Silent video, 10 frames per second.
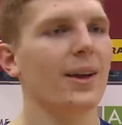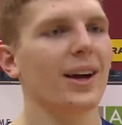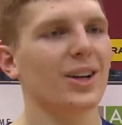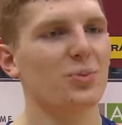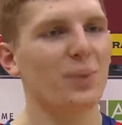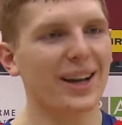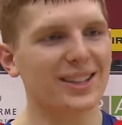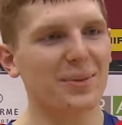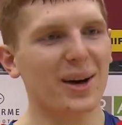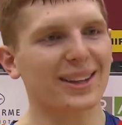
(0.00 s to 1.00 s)
Hat
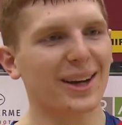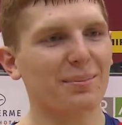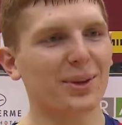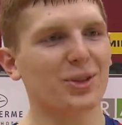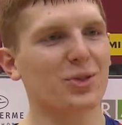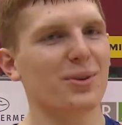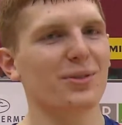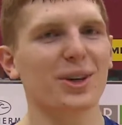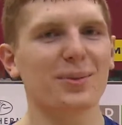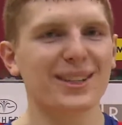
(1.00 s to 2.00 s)
Spaß gemacht, Handball zu spielen,
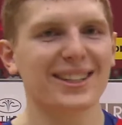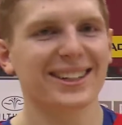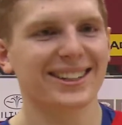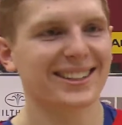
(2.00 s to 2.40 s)
würde ich mal sagen.